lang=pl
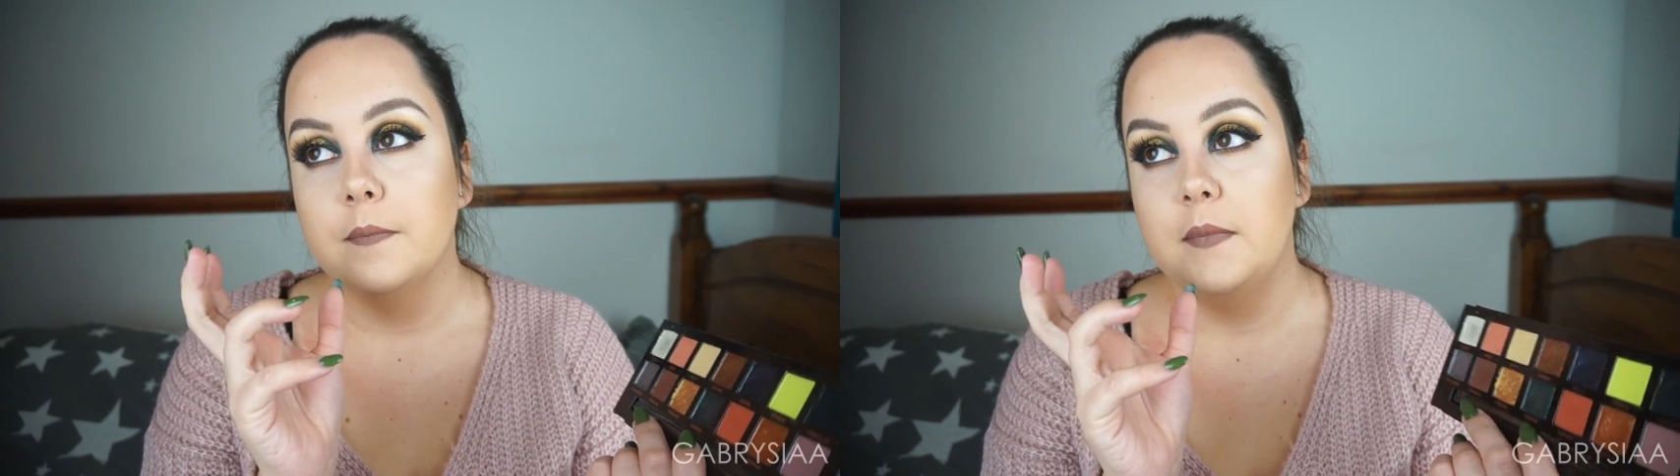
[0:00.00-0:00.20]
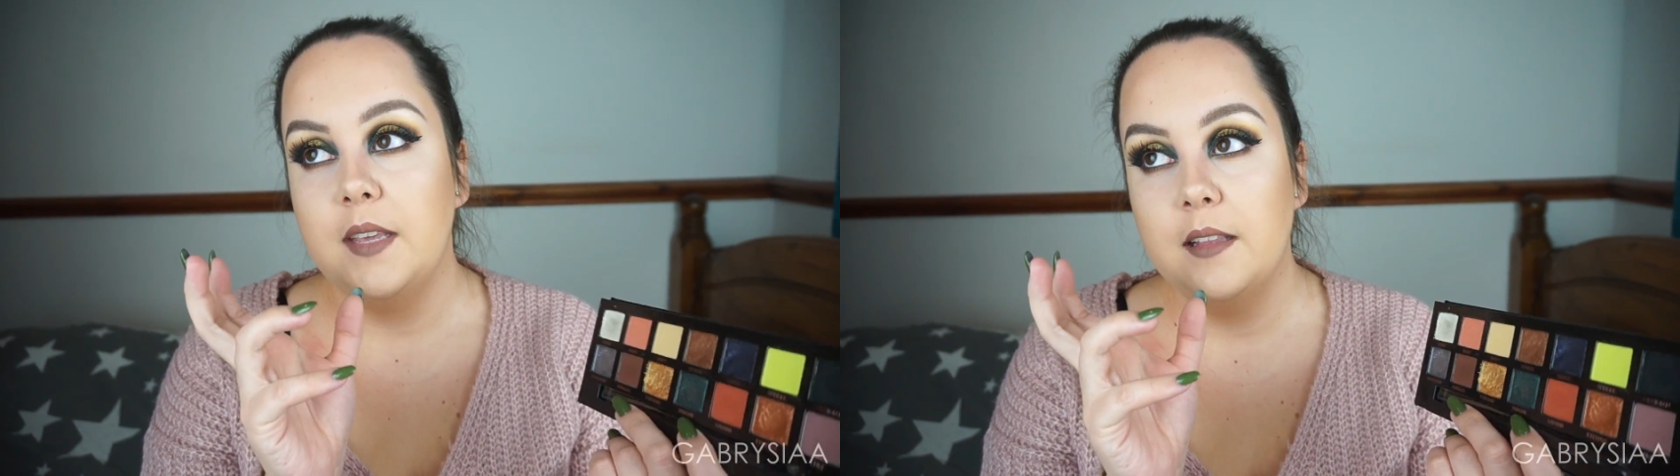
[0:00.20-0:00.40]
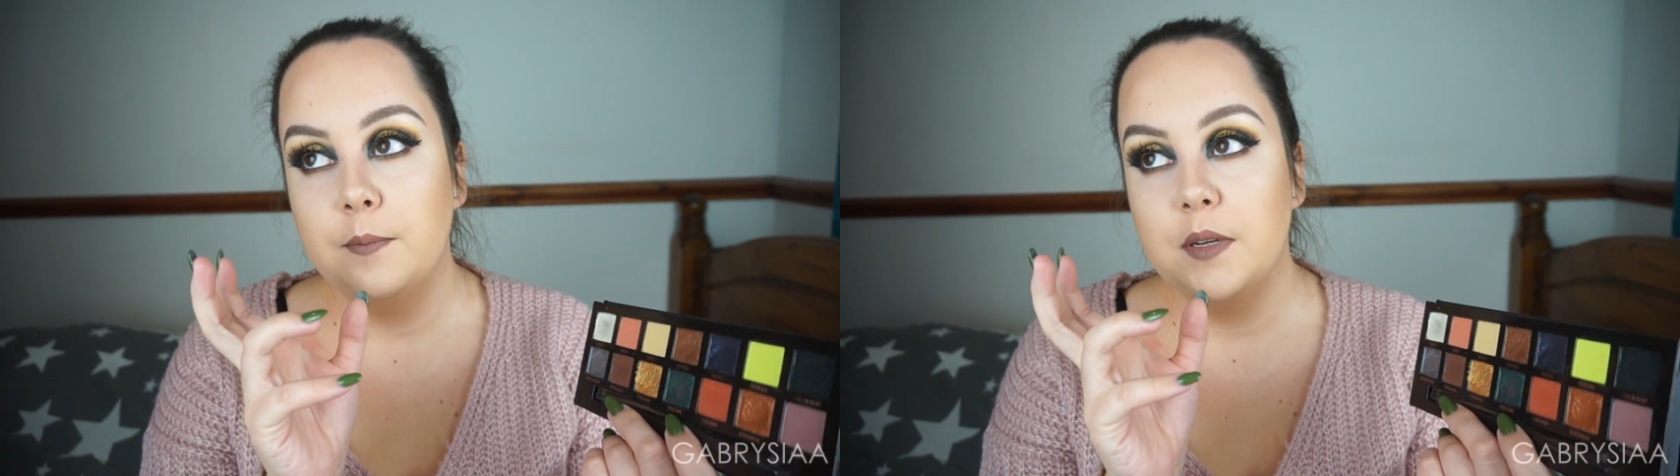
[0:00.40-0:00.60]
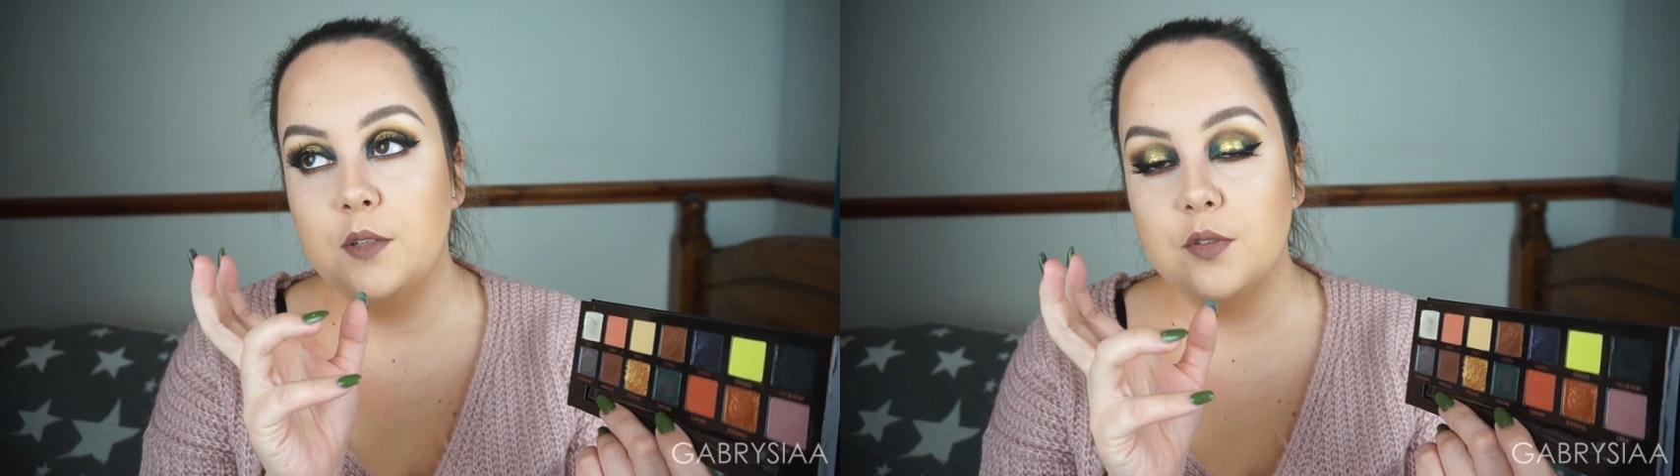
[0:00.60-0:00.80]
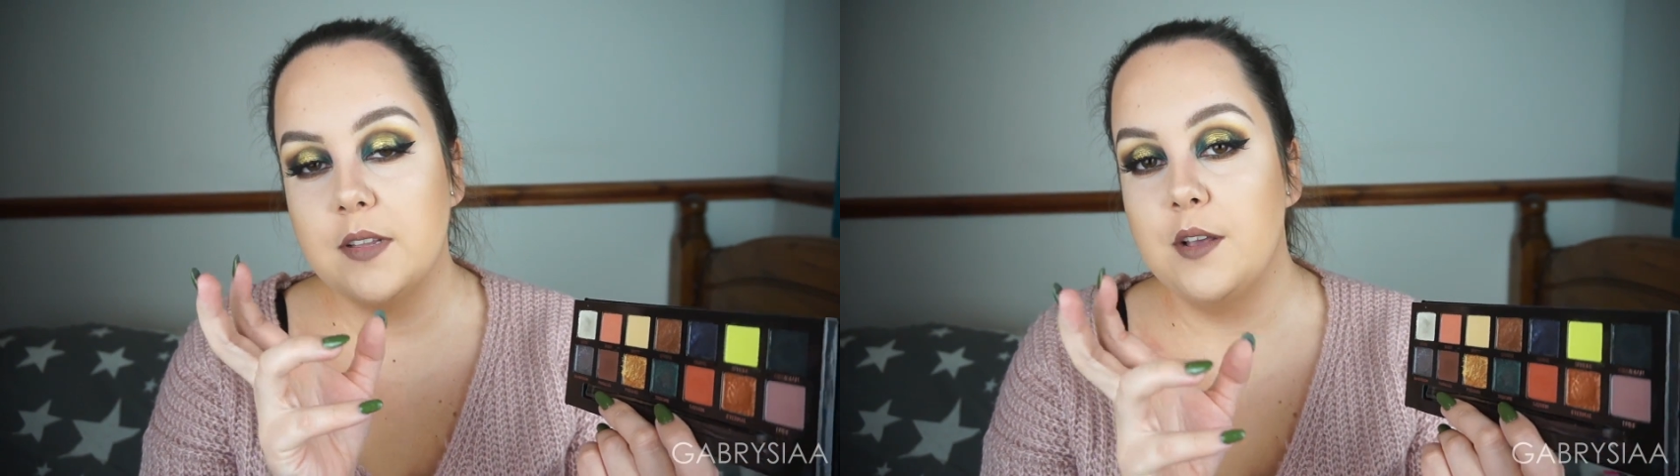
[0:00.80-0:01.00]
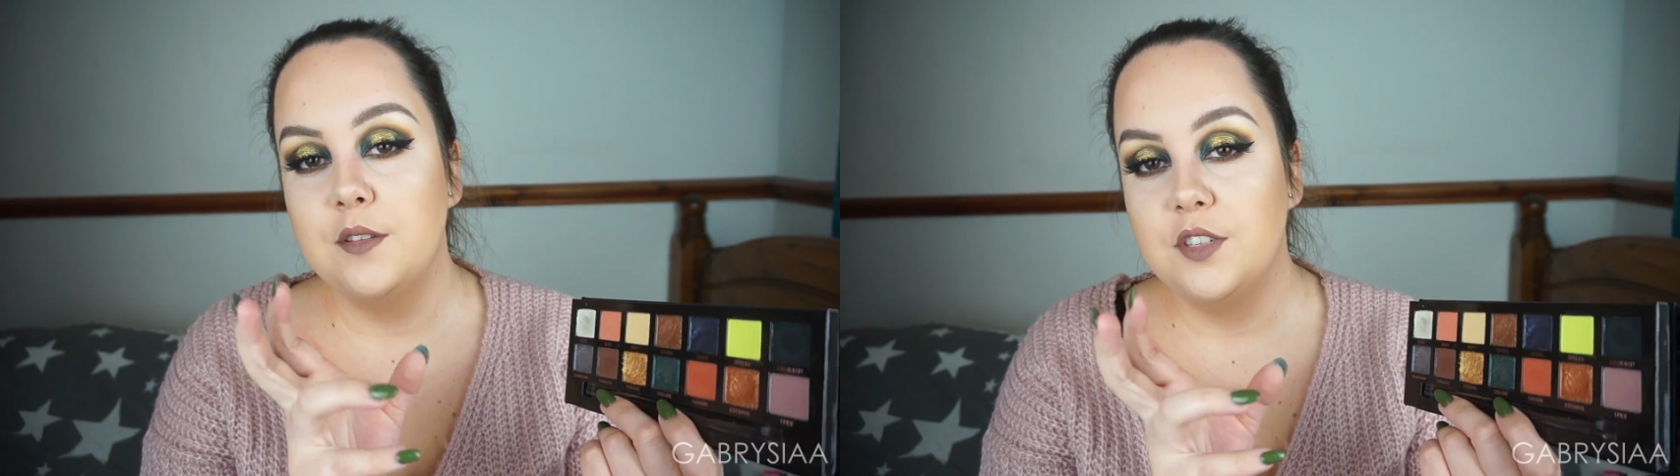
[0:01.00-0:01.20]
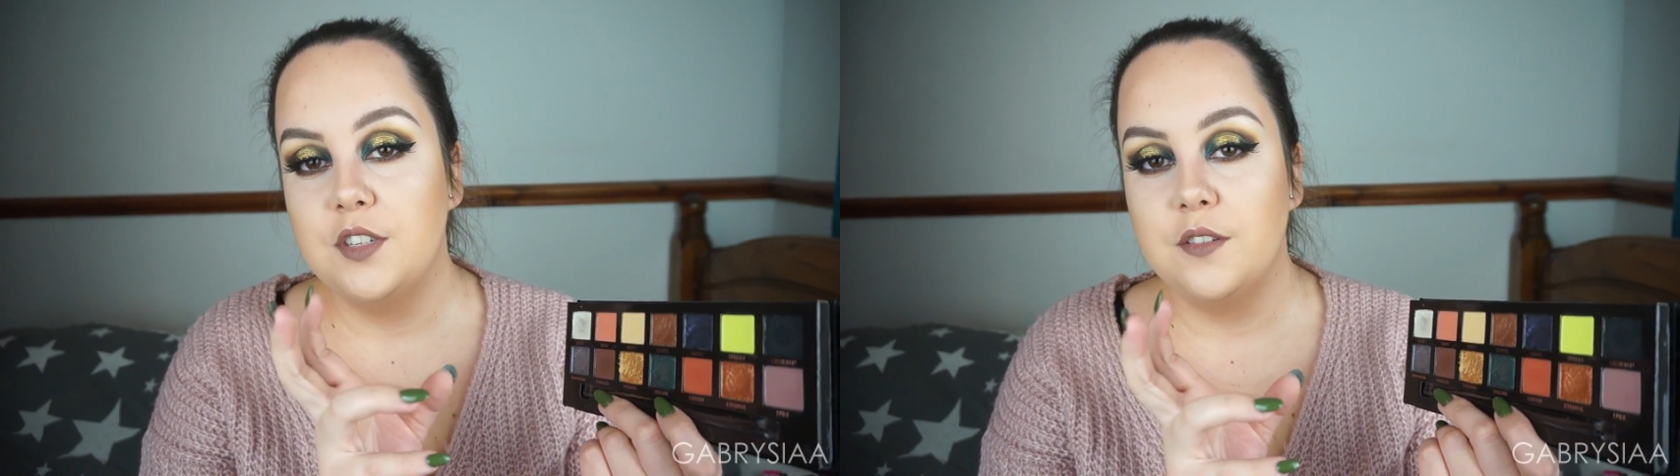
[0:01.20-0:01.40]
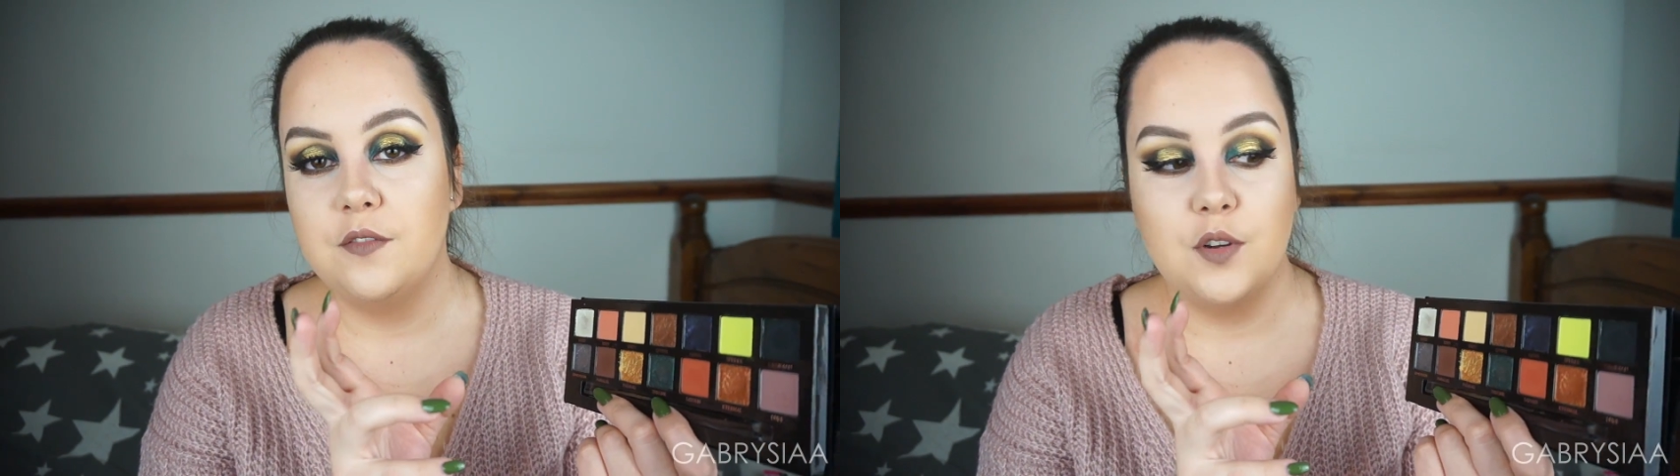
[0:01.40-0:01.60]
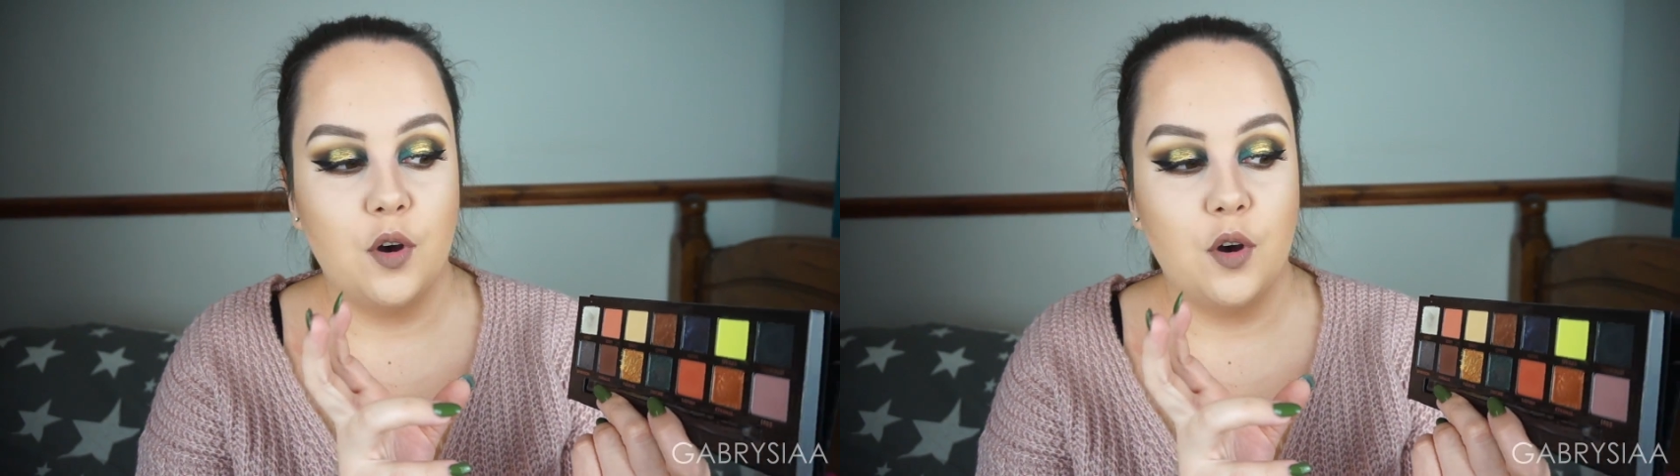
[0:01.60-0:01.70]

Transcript: niezbyt rzucający się w